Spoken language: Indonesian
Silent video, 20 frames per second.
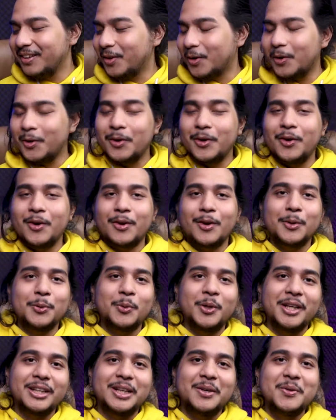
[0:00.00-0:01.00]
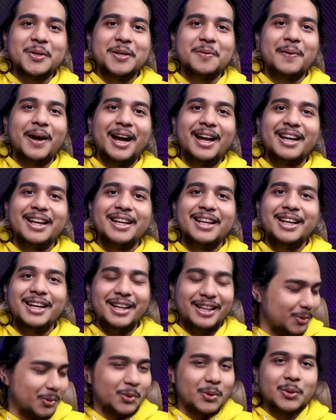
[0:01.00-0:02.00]
nih orang, orang ya tahu gimana ini
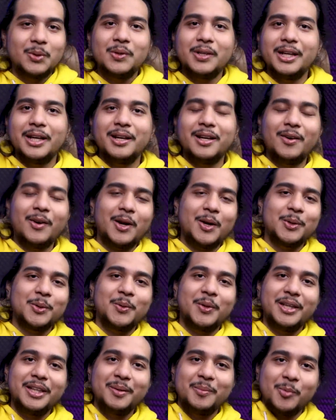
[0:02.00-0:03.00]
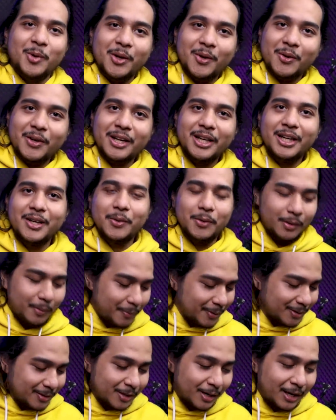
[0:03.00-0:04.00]
untung ya orang tuanya bukan orang Indo ya
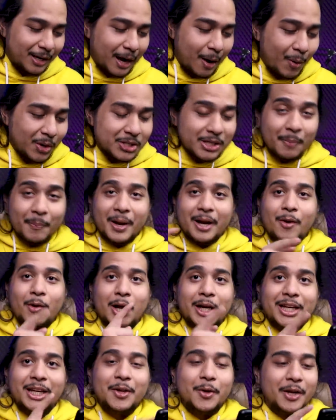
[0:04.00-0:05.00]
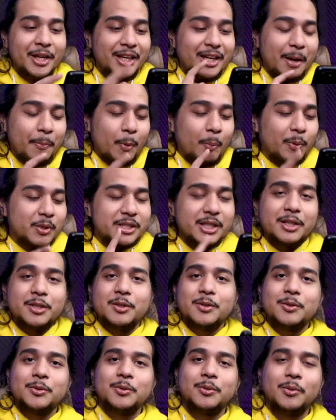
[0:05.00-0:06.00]
jangan awas sampai ada orang Indo nih K-popersnya
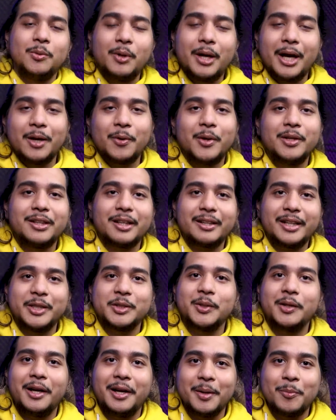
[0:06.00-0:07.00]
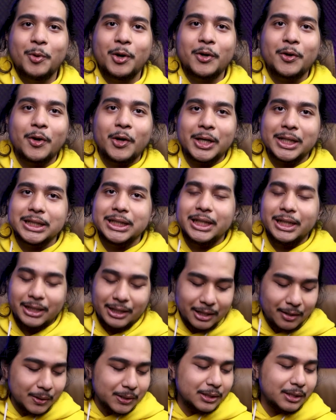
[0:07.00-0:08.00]
dugaan gue internasional nih bukan orang-orang sini
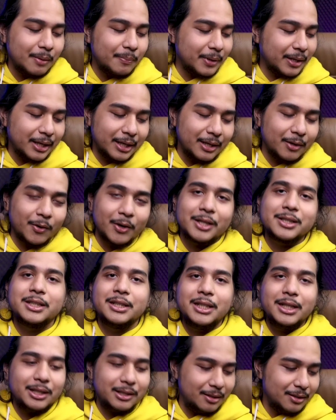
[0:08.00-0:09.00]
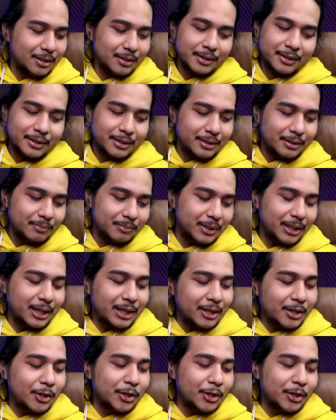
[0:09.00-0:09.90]
nih awas sampai ke orang sini bah